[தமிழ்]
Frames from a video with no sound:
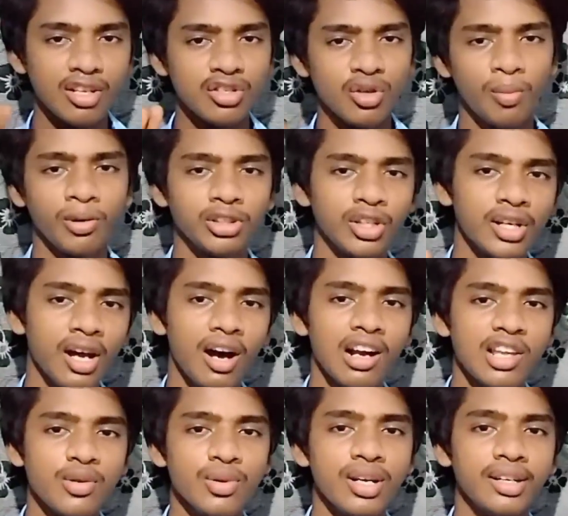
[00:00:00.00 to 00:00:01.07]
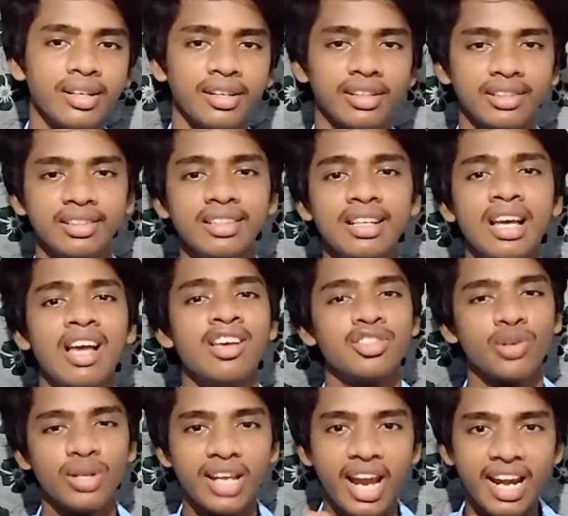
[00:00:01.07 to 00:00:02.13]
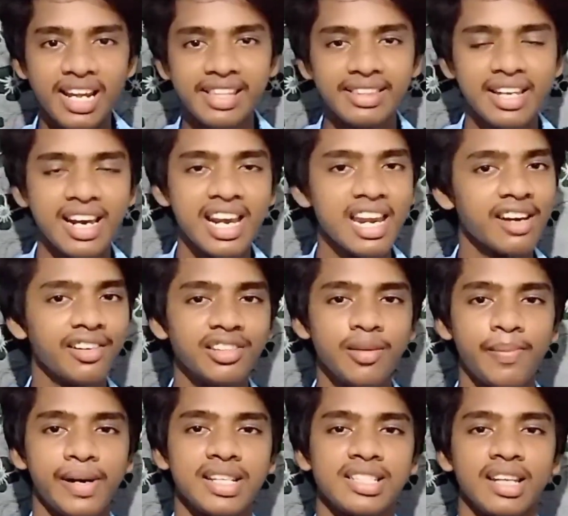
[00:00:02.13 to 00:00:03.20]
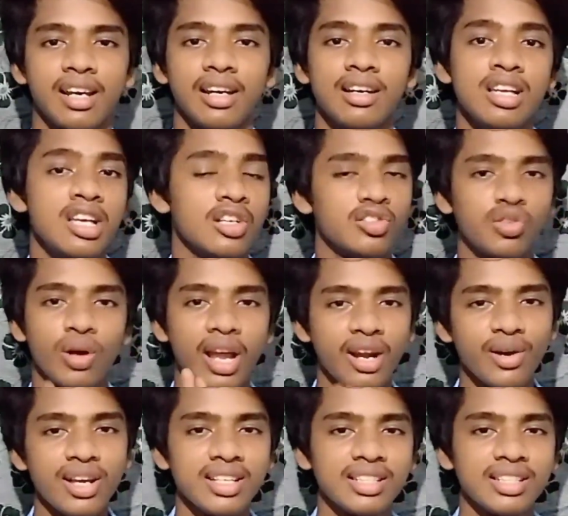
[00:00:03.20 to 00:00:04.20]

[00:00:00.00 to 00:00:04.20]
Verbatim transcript: ஸோ மொத்தம் நாலு யூனிட் இருக்குது ஸோ எனி த்ரீ நீங்க வந்து படிச்சுக்கலாம் ஸோ என்னுடைய